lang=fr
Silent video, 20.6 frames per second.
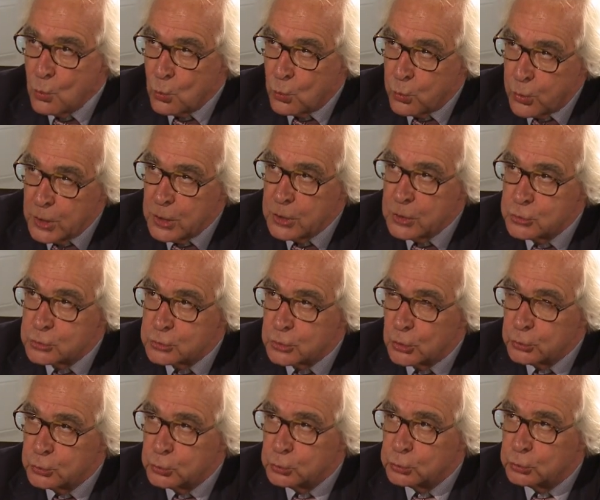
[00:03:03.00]
Oui,
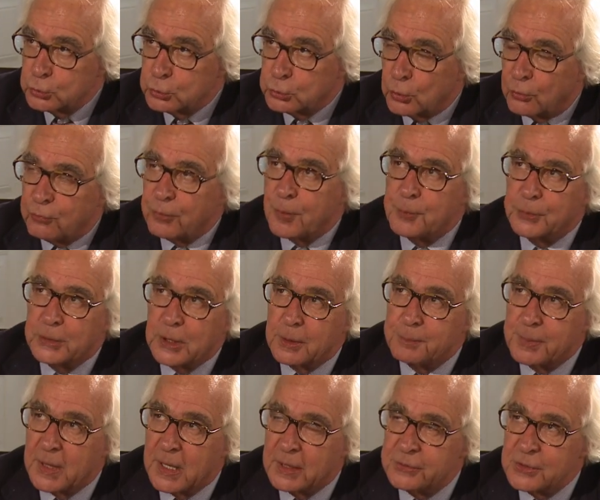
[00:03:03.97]
sans doute. Enfin, peut-être
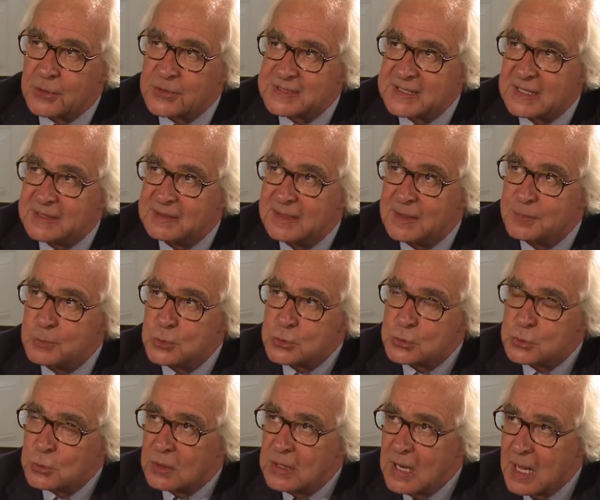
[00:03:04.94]
pas dans cette
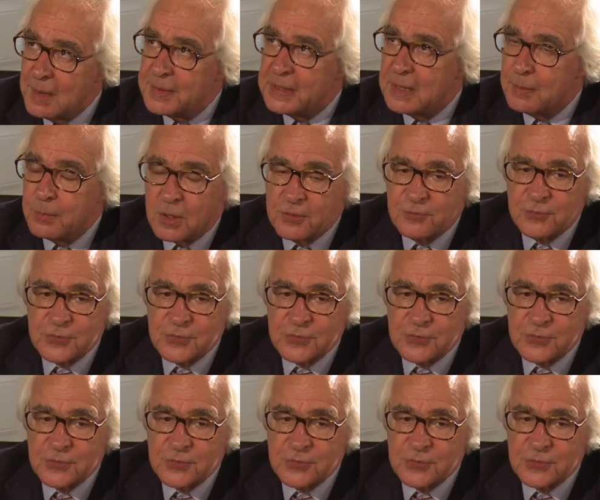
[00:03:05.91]
démesure-là, mais d'abord, il